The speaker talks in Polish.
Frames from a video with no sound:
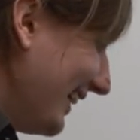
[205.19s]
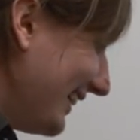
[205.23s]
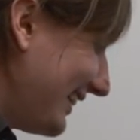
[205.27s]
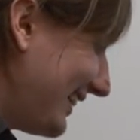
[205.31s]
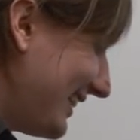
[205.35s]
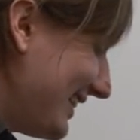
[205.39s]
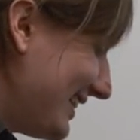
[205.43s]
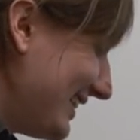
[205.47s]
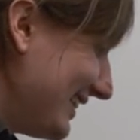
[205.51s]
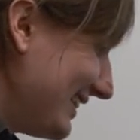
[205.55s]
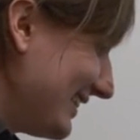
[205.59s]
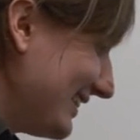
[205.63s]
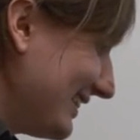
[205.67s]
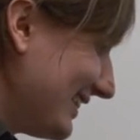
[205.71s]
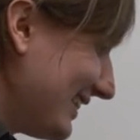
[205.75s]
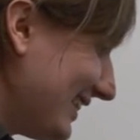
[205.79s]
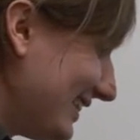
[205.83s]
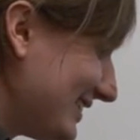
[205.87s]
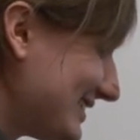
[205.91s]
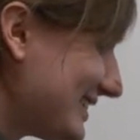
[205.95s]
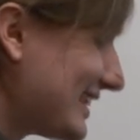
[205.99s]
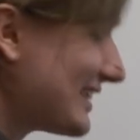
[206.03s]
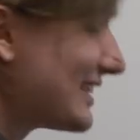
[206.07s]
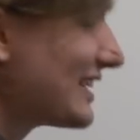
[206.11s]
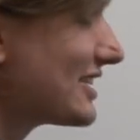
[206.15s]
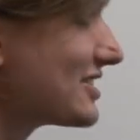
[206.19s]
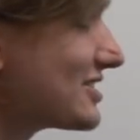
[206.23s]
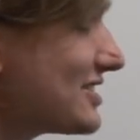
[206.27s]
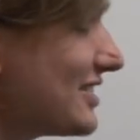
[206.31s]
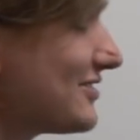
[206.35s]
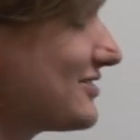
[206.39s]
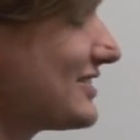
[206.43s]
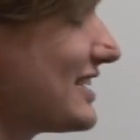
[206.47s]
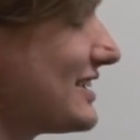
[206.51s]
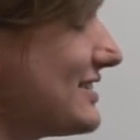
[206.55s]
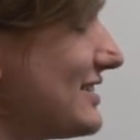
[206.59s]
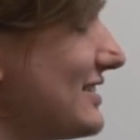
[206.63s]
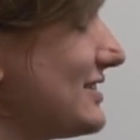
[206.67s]
I
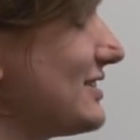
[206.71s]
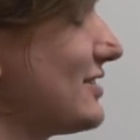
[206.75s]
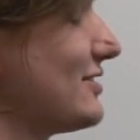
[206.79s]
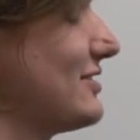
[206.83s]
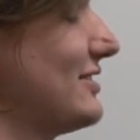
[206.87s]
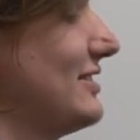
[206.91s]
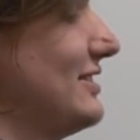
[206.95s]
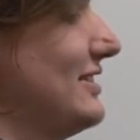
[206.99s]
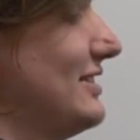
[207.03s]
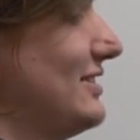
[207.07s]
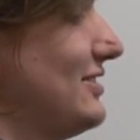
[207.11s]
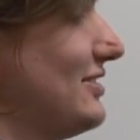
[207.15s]
ostatecznie wtedy to,